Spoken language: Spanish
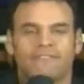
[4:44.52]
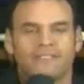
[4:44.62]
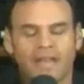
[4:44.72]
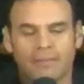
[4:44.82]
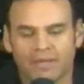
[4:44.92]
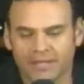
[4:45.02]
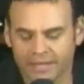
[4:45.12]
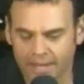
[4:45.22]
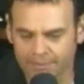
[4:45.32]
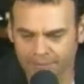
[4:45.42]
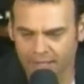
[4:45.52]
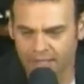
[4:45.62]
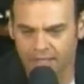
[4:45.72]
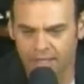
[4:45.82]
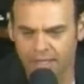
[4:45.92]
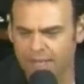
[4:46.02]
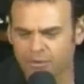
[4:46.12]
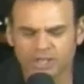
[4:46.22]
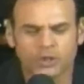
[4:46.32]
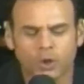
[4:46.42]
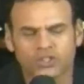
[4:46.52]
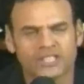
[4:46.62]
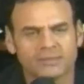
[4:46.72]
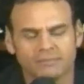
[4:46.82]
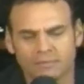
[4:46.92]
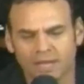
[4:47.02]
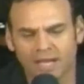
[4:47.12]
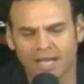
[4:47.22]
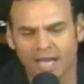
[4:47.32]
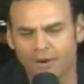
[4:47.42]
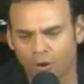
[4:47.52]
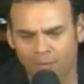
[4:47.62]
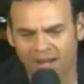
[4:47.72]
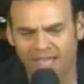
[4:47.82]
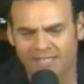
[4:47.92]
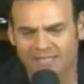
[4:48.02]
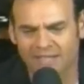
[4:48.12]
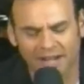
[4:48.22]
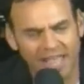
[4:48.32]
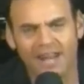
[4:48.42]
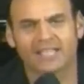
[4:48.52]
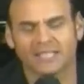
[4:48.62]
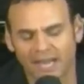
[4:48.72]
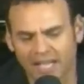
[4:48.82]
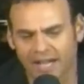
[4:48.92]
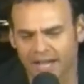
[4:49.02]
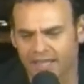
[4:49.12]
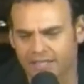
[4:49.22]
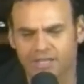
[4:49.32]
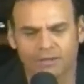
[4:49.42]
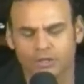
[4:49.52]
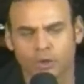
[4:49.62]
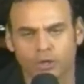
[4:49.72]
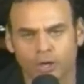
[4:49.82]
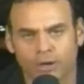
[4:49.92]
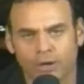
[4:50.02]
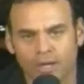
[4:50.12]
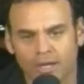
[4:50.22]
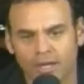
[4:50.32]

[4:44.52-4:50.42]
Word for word: finalmente eh, hay muchas cosas anómalas, raras en la carrera de Chávez Jr.